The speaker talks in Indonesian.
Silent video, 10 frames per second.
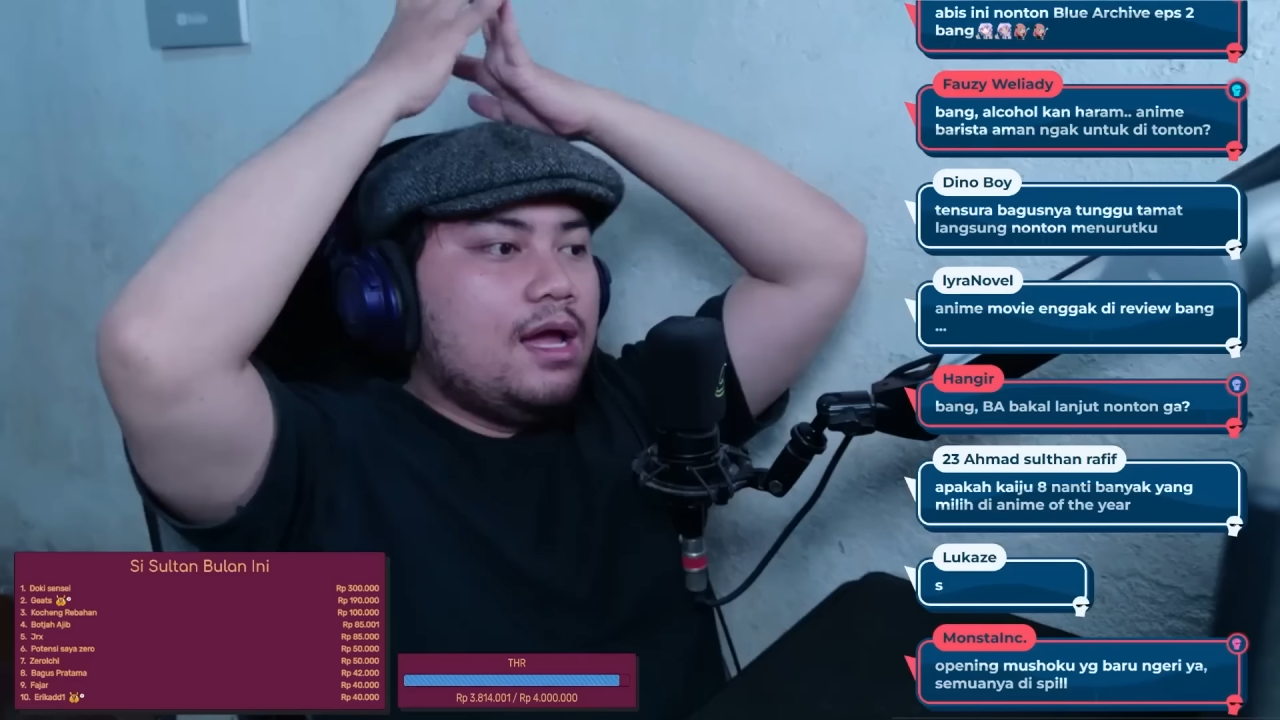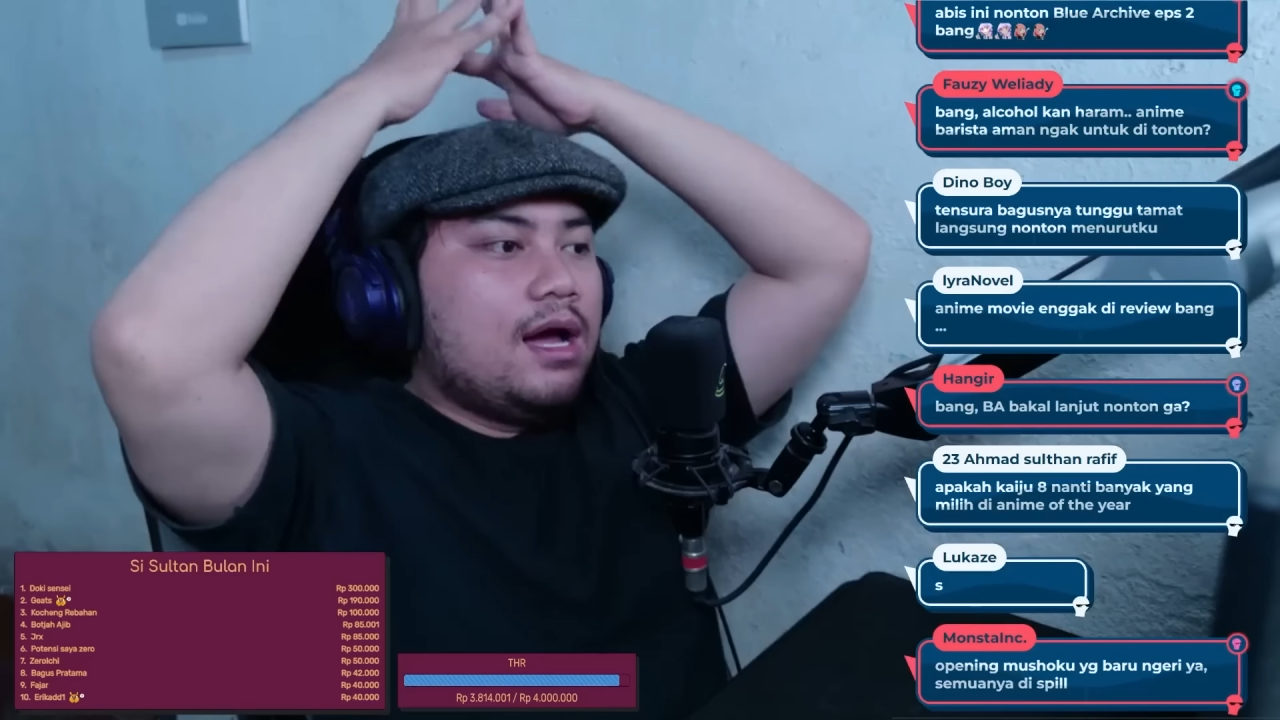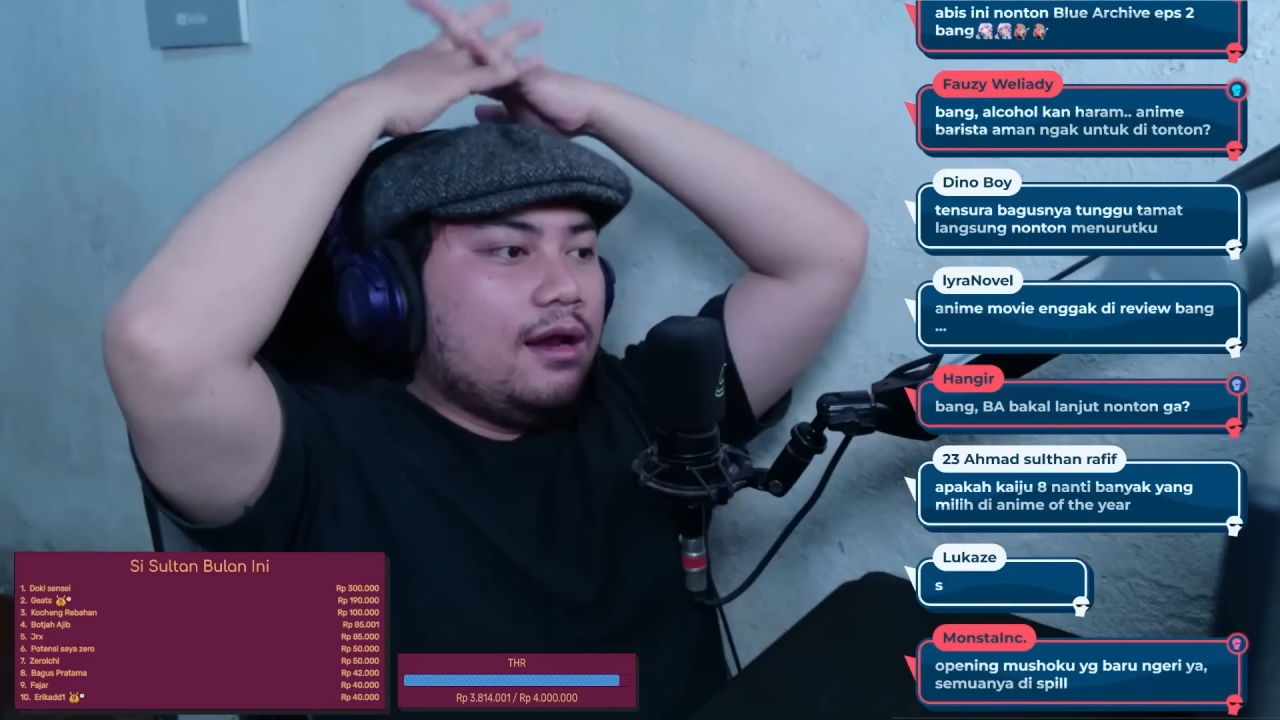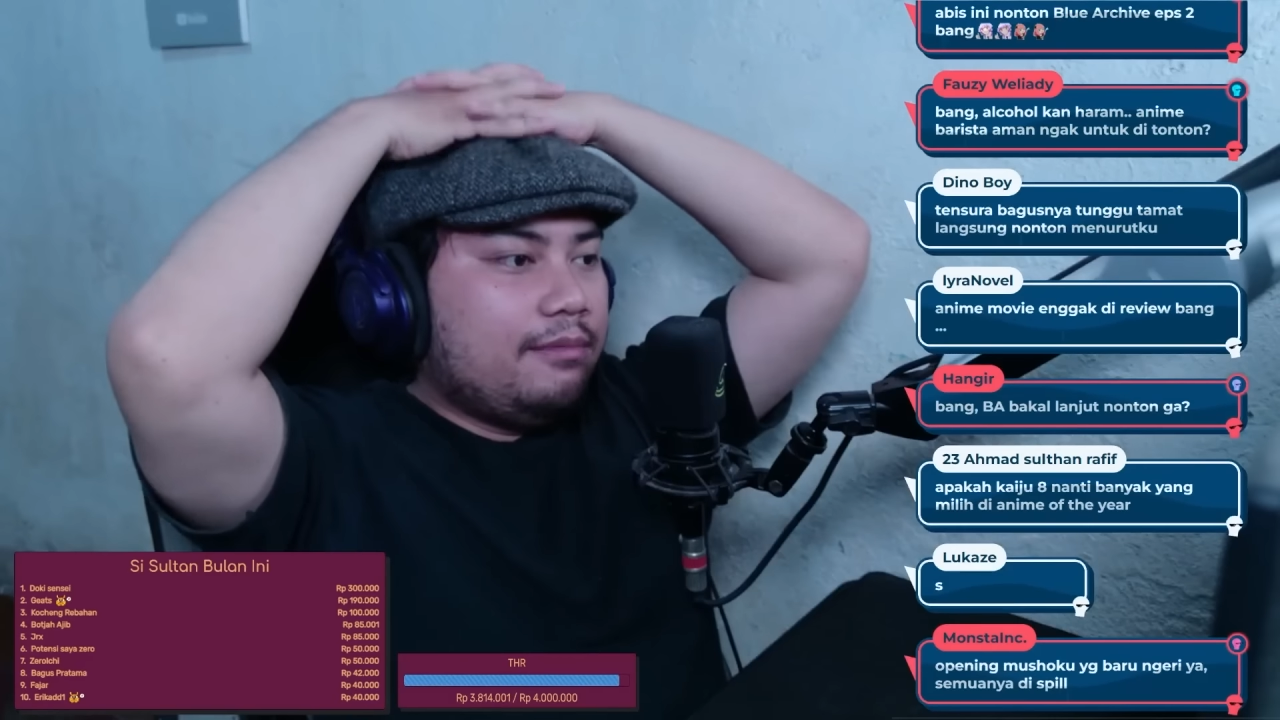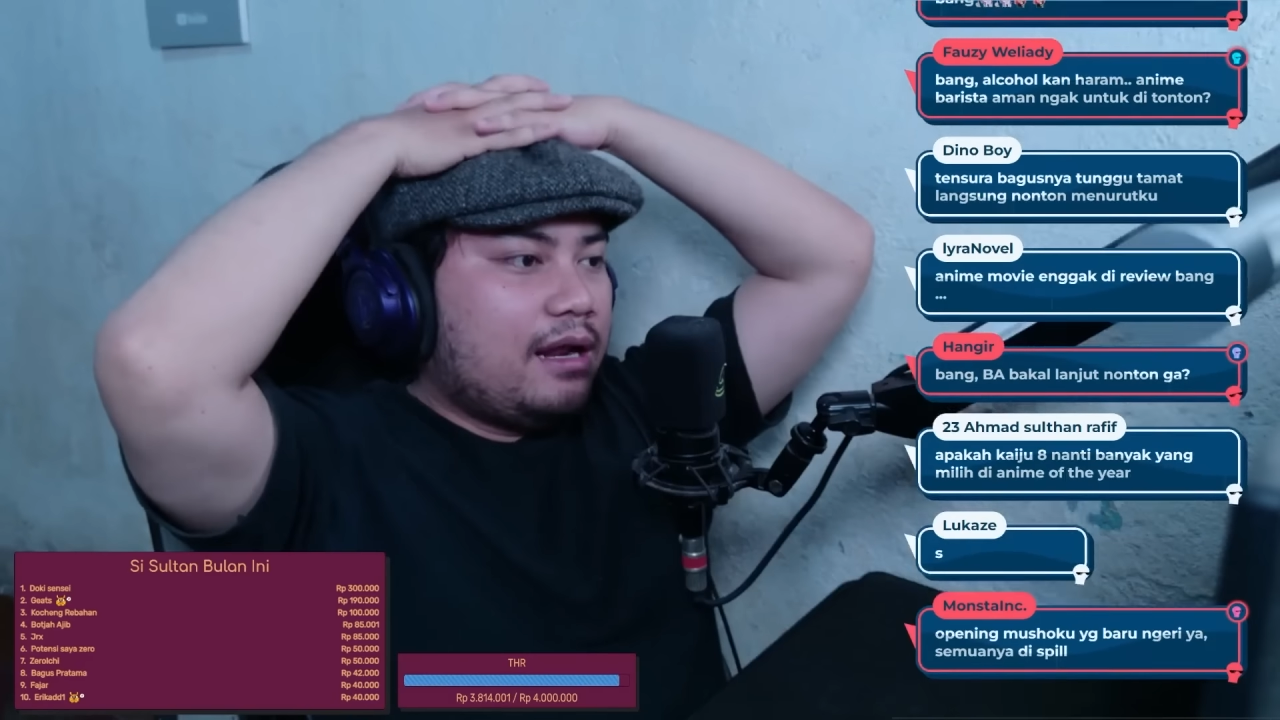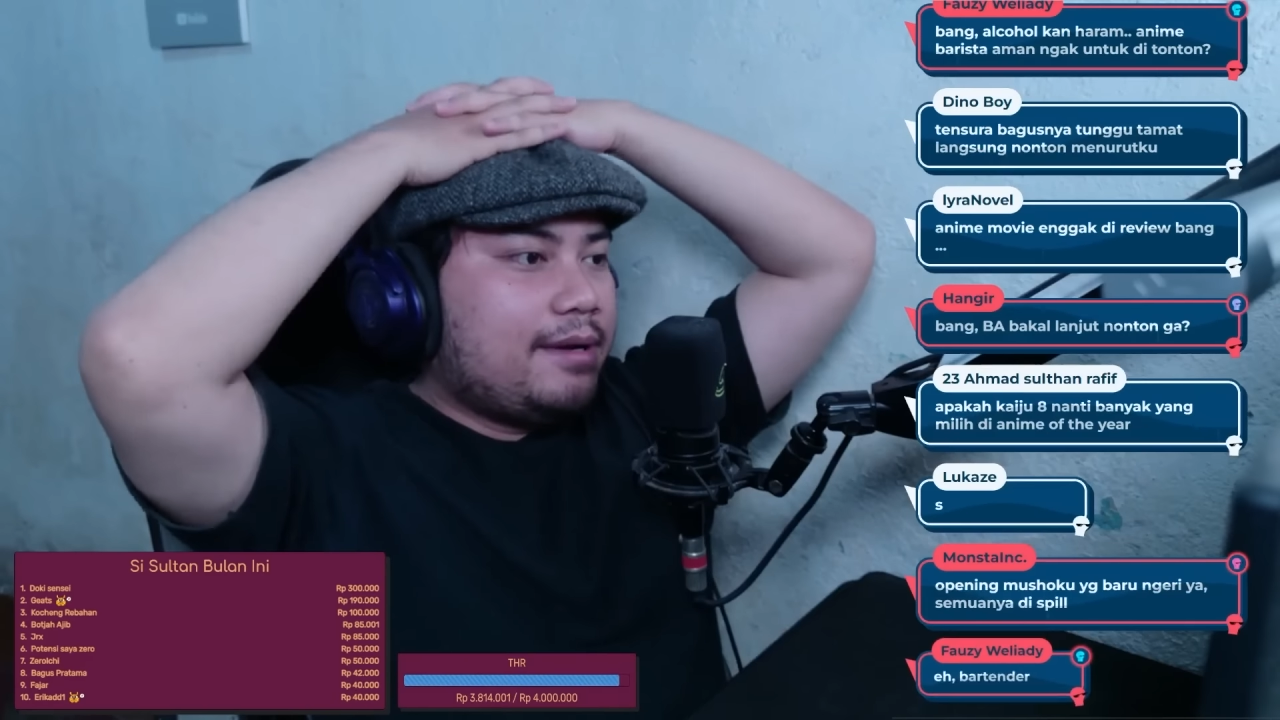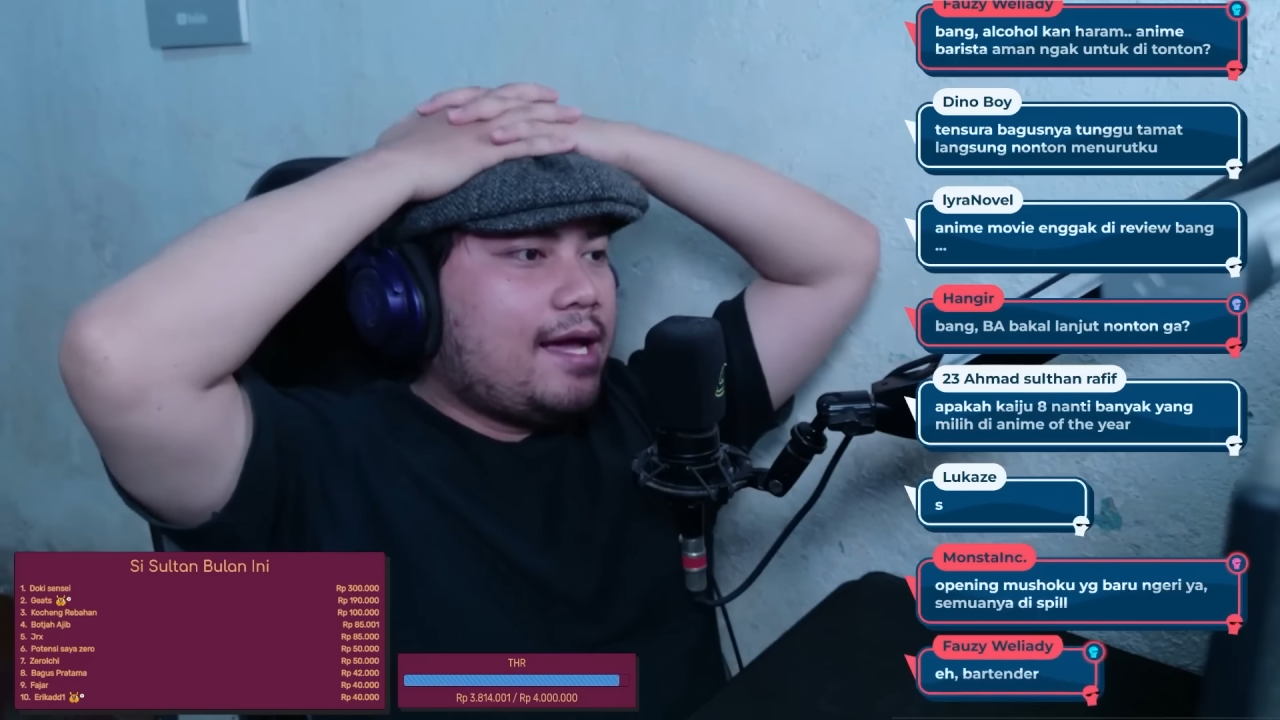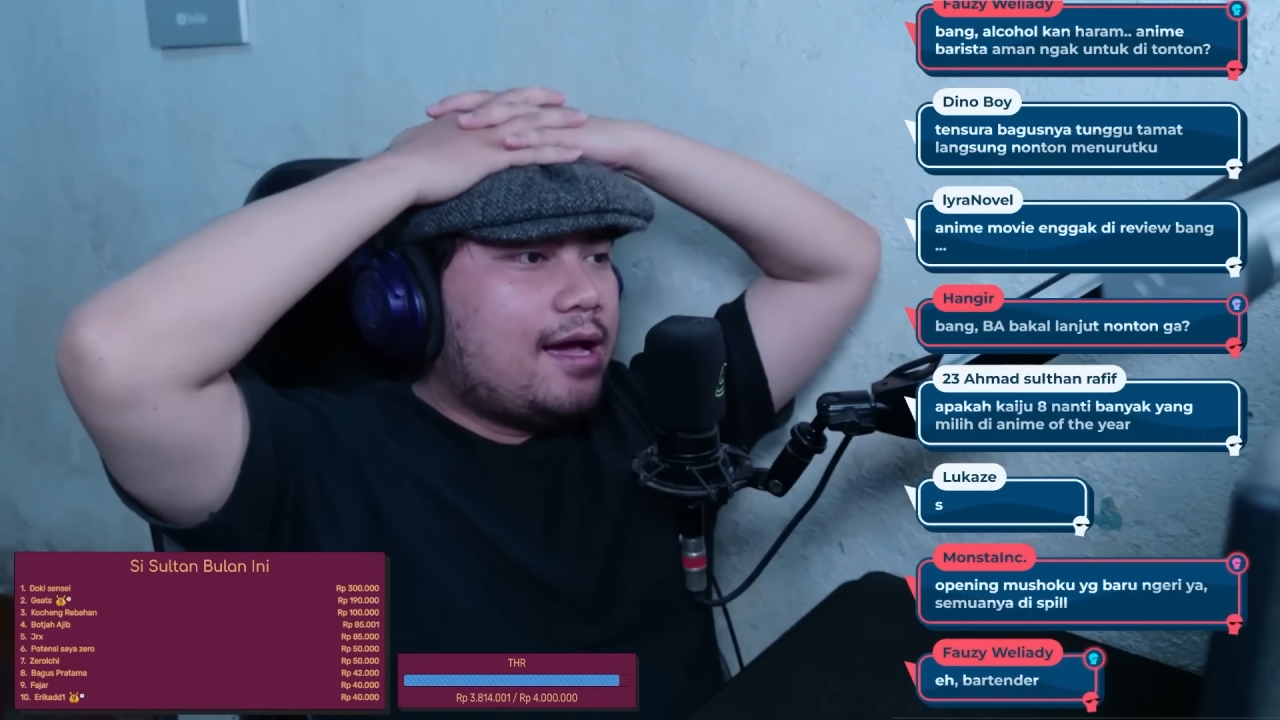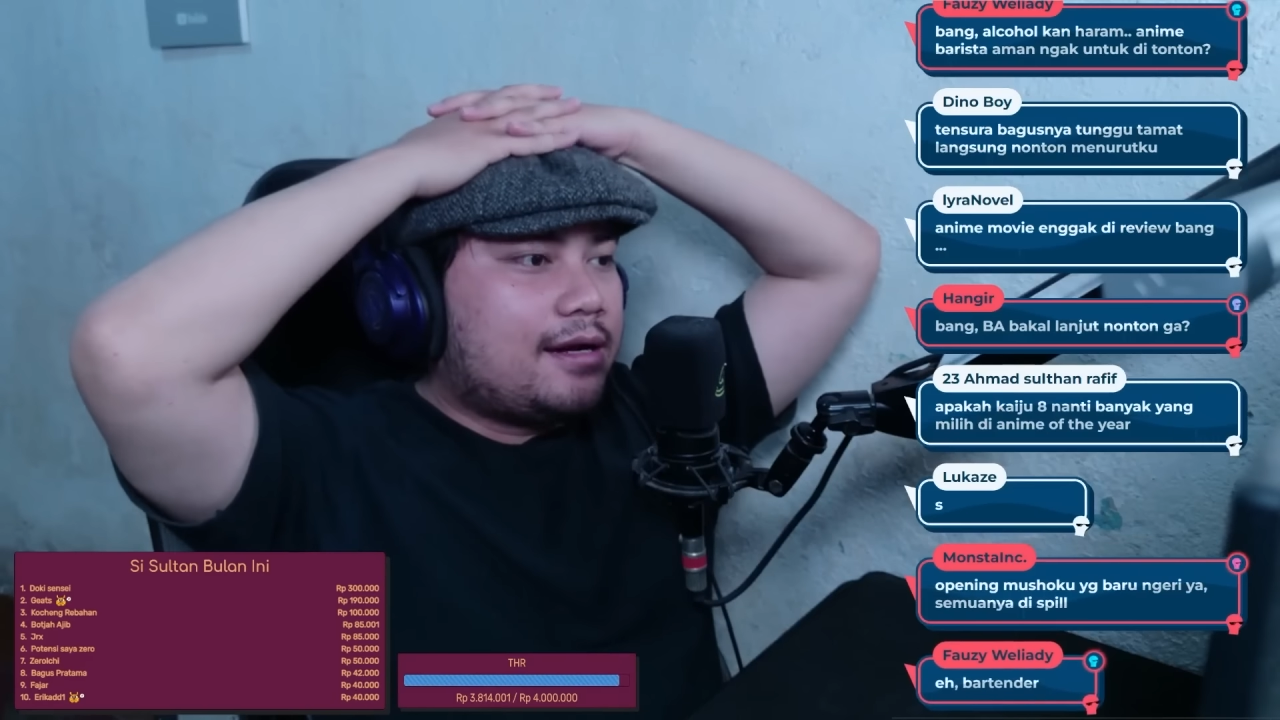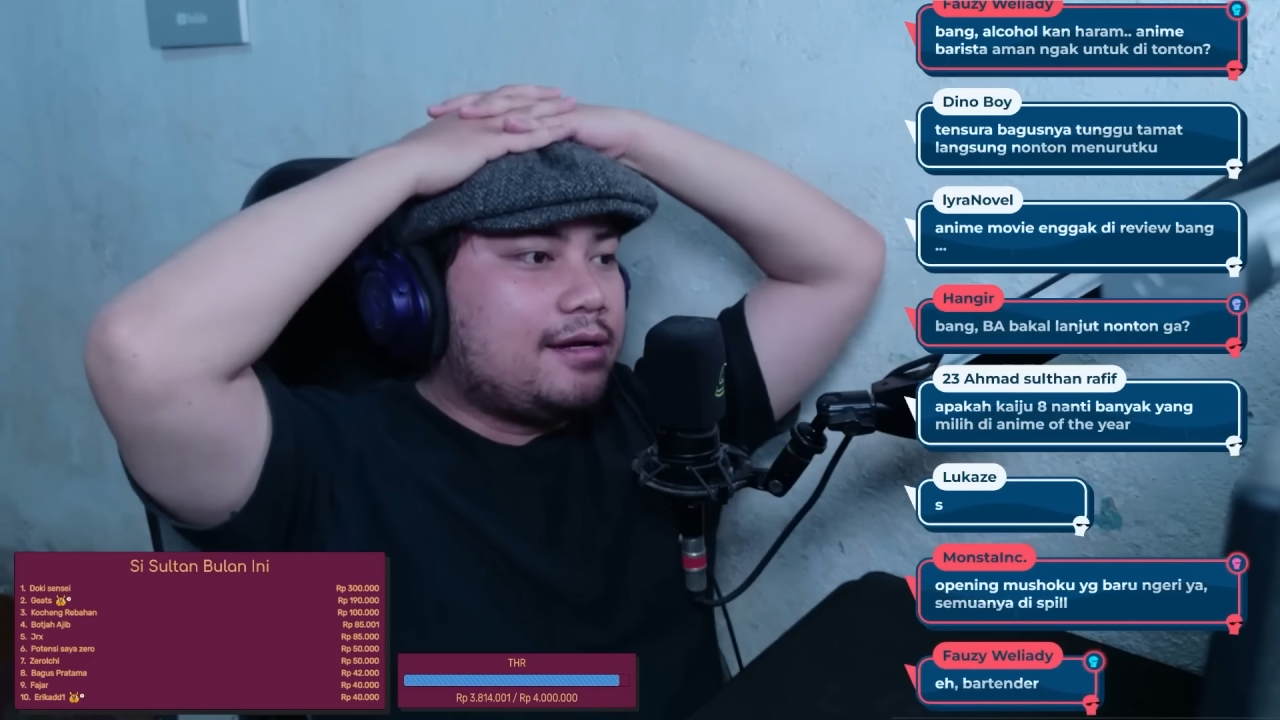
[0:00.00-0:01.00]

Halo para pendengar,